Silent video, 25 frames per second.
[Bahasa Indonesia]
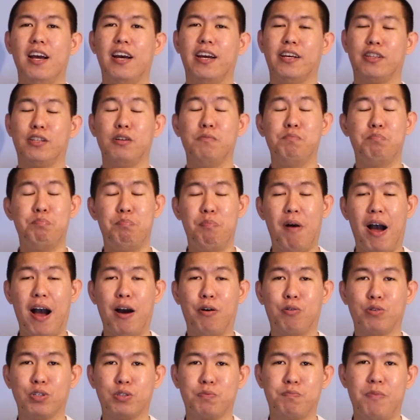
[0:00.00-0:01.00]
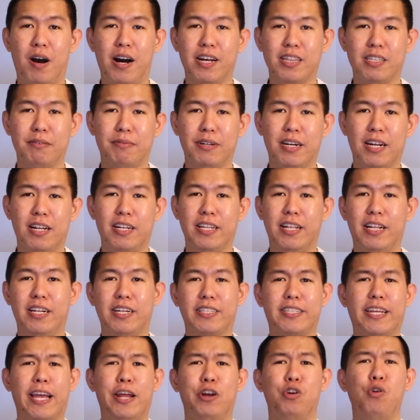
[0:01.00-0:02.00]
itu bagus banget dimana
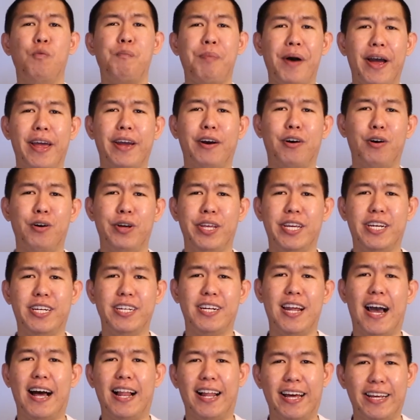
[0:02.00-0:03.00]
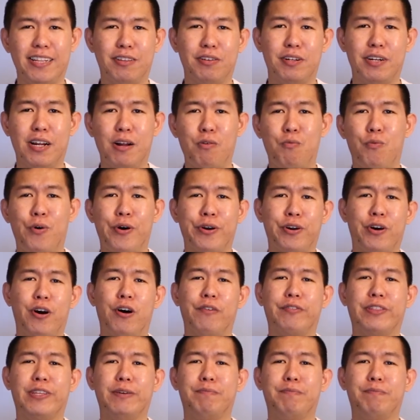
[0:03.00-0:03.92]
Lillard kayak lupa ya kalau Iguodala itu adalah one of